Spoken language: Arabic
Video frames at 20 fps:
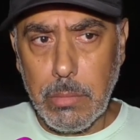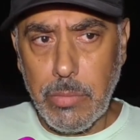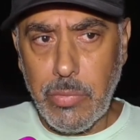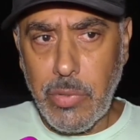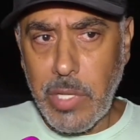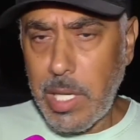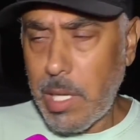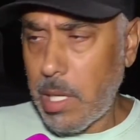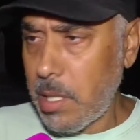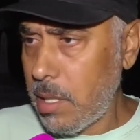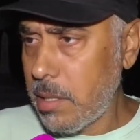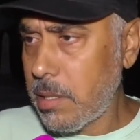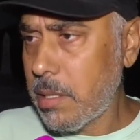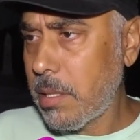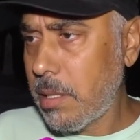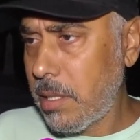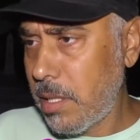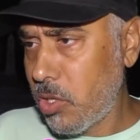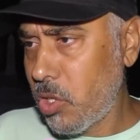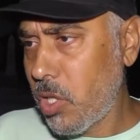
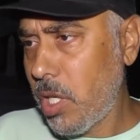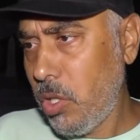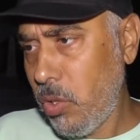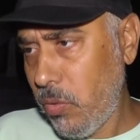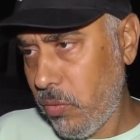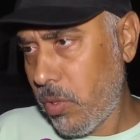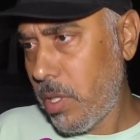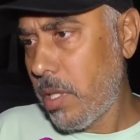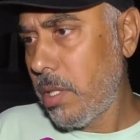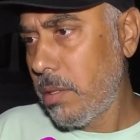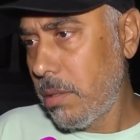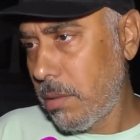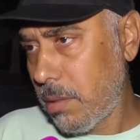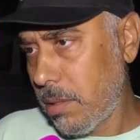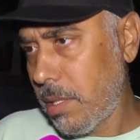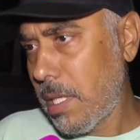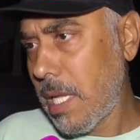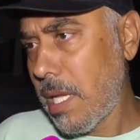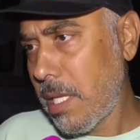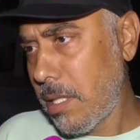فالعناصر النجاح يفترض
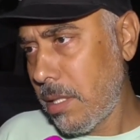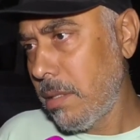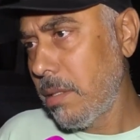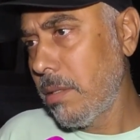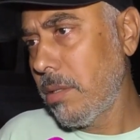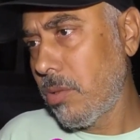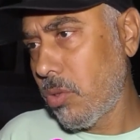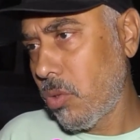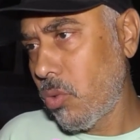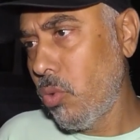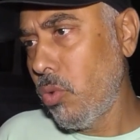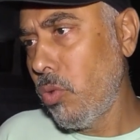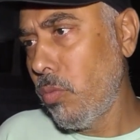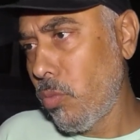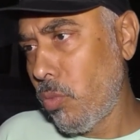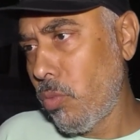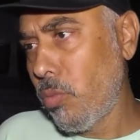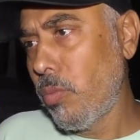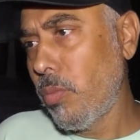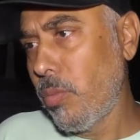الان تكون
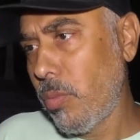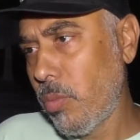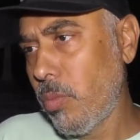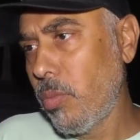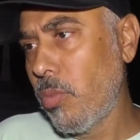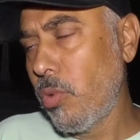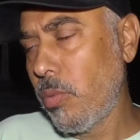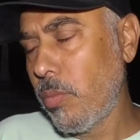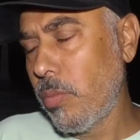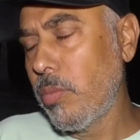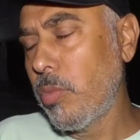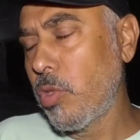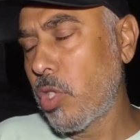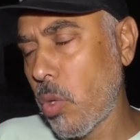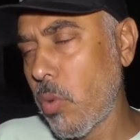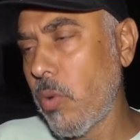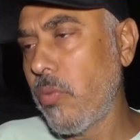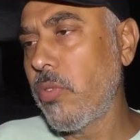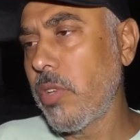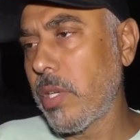يعني
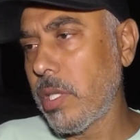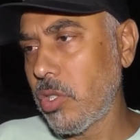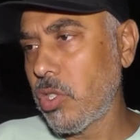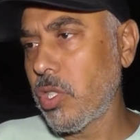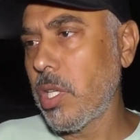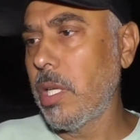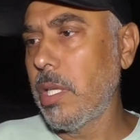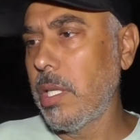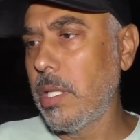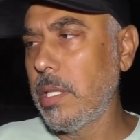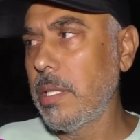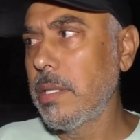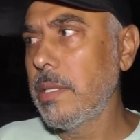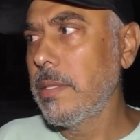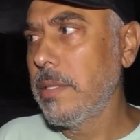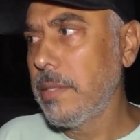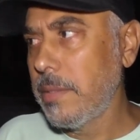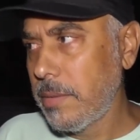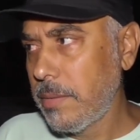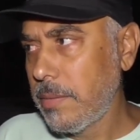متوفره ان شاء الله ان شاء
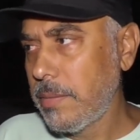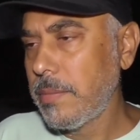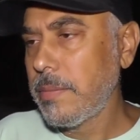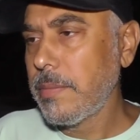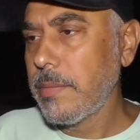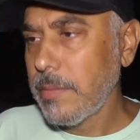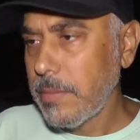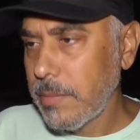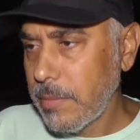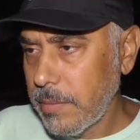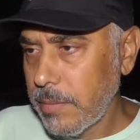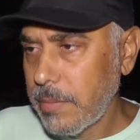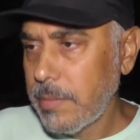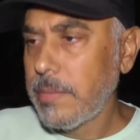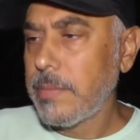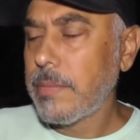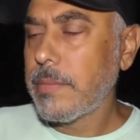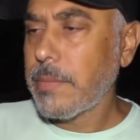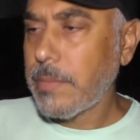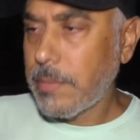الله حسينا انك
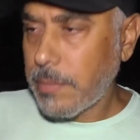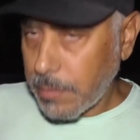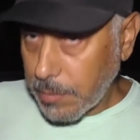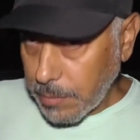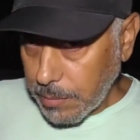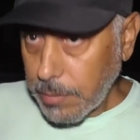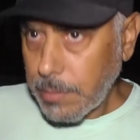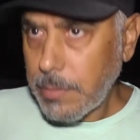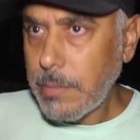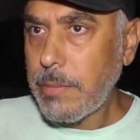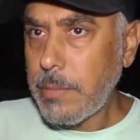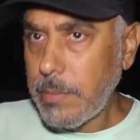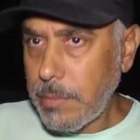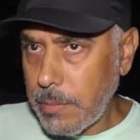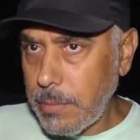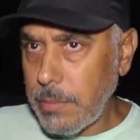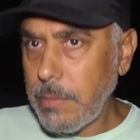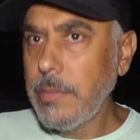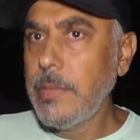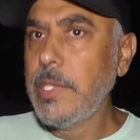متفائل ان شاء الله بهي
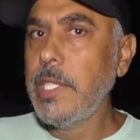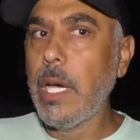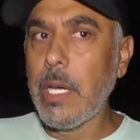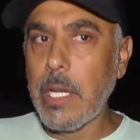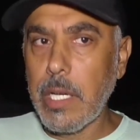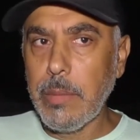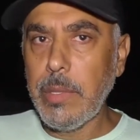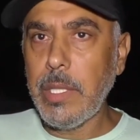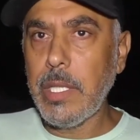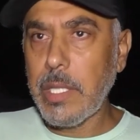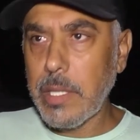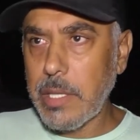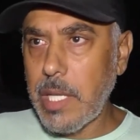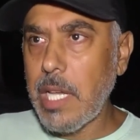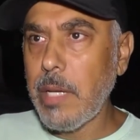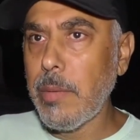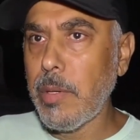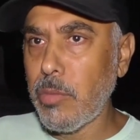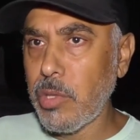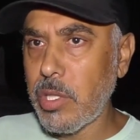التجربه يا رب احنا
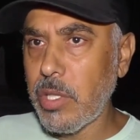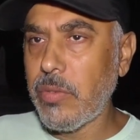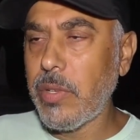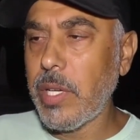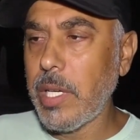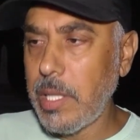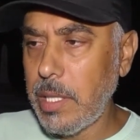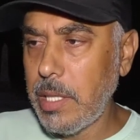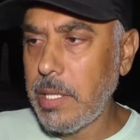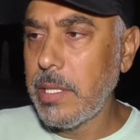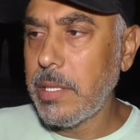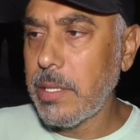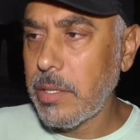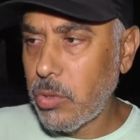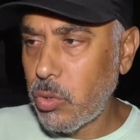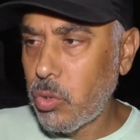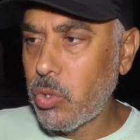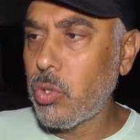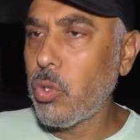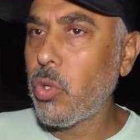دائما متفائلين
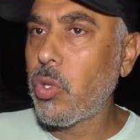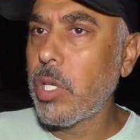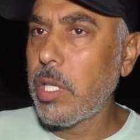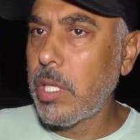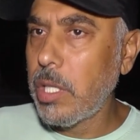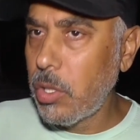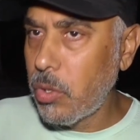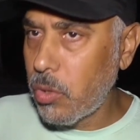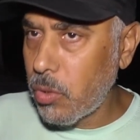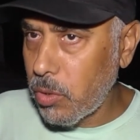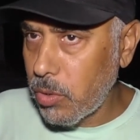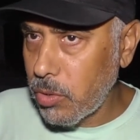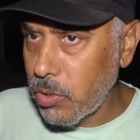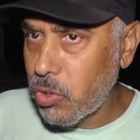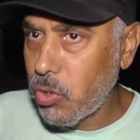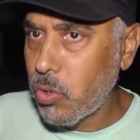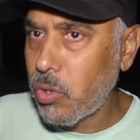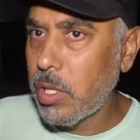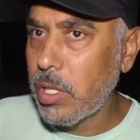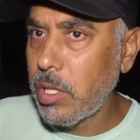شكرا لكم
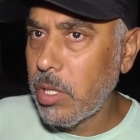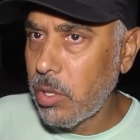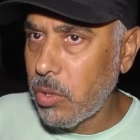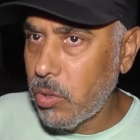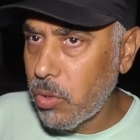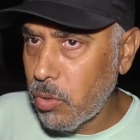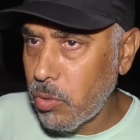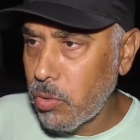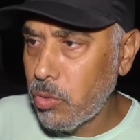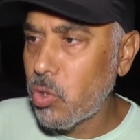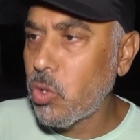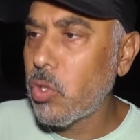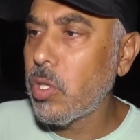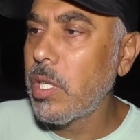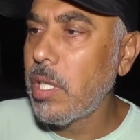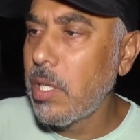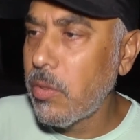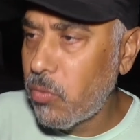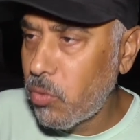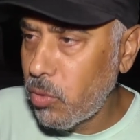شكرا لكم
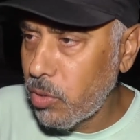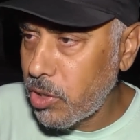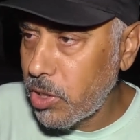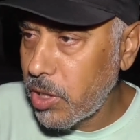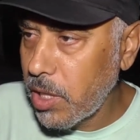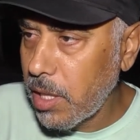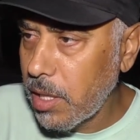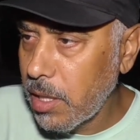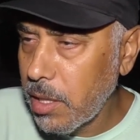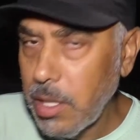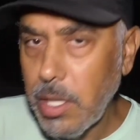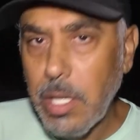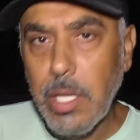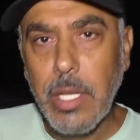وشكرا لفوشيا